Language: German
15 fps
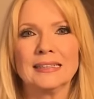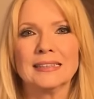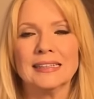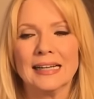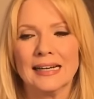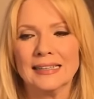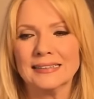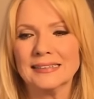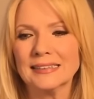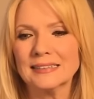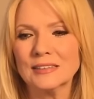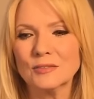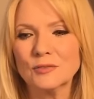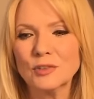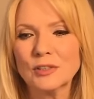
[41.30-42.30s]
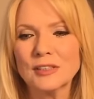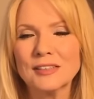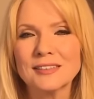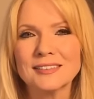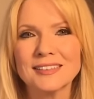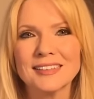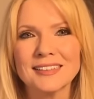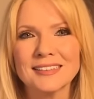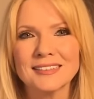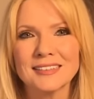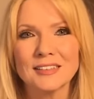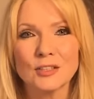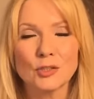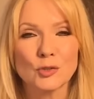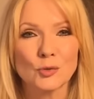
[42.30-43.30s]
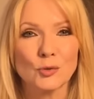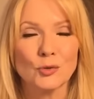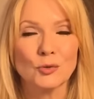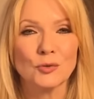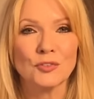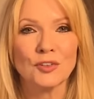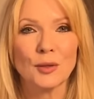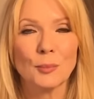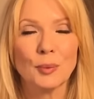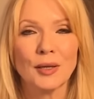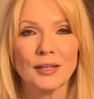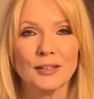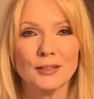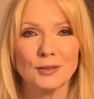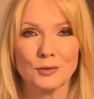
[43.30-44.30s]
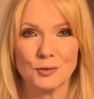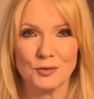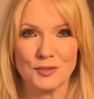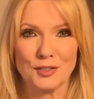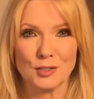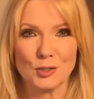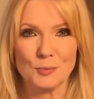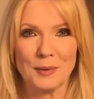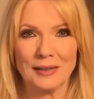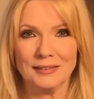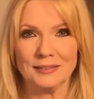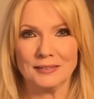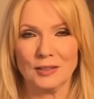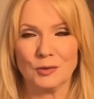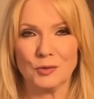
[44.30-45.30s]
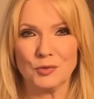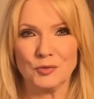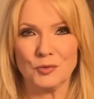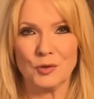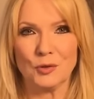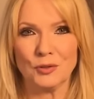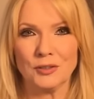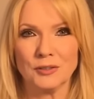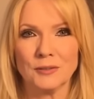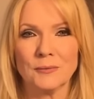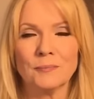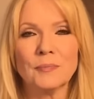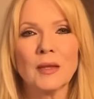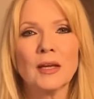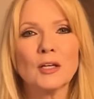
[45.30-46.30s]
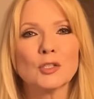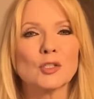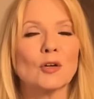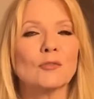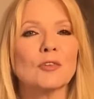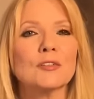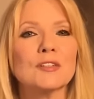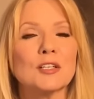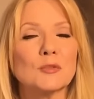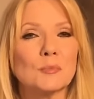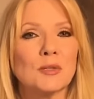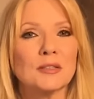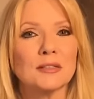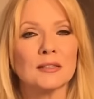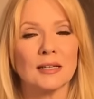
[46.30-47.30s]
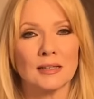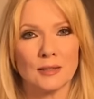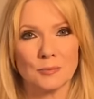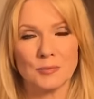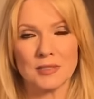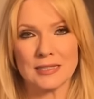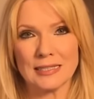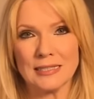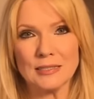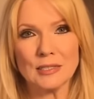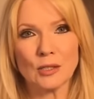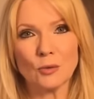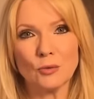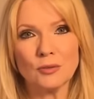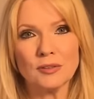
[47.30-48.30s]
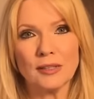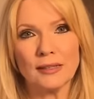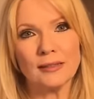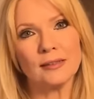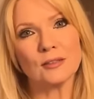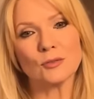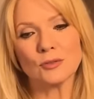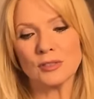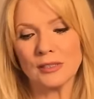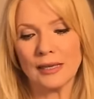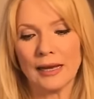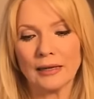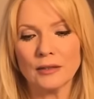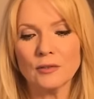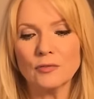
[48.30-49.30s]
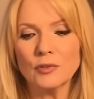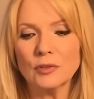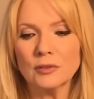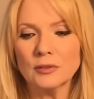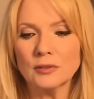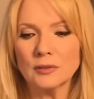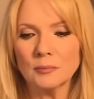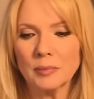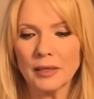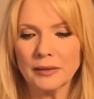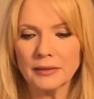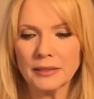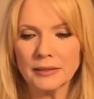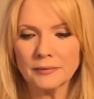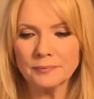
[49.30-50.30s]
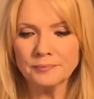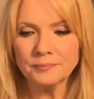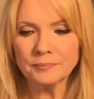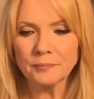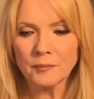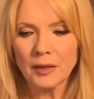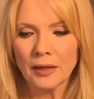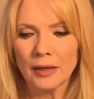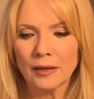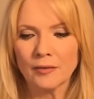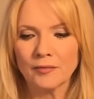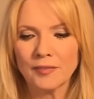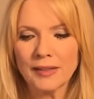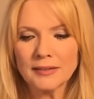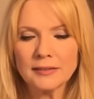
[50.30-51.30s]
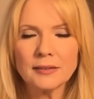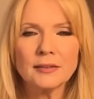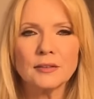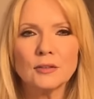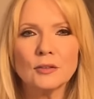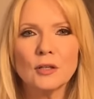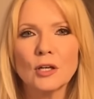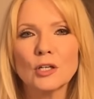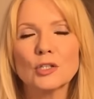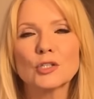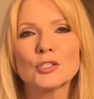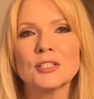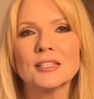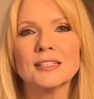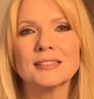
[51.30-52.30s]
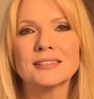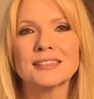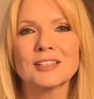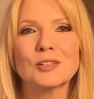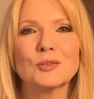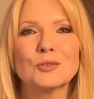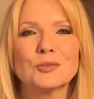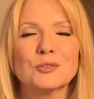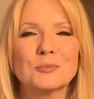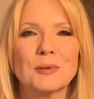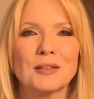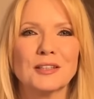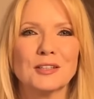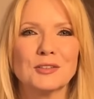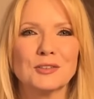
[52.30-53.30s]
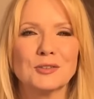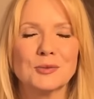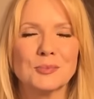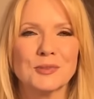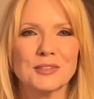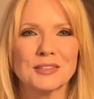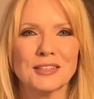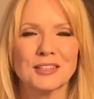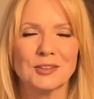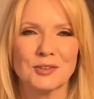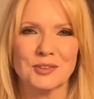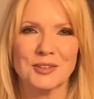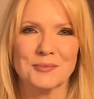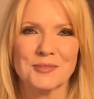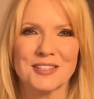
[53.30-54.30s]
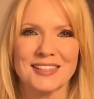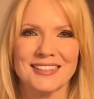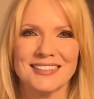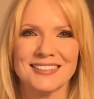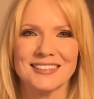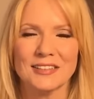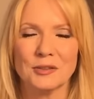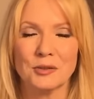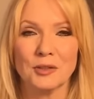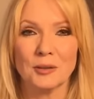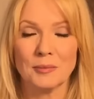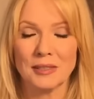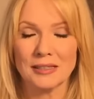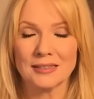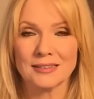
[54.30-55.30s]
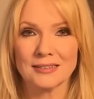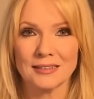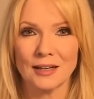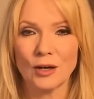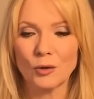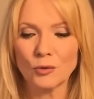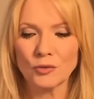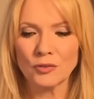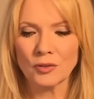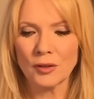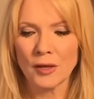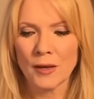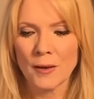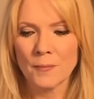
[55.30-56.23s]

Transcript: Ja, das sieht wirklich sehr, sehr schön und sehr prickelnd und sehr spannend aus für euch. Schauen wir uns erstmal den Erlebnishintergrund an, also die lange wirkenden Planeten. Weiterhin steht Glücksplanet Jupiter in eurem Zeichen, in eurem ersten Haus.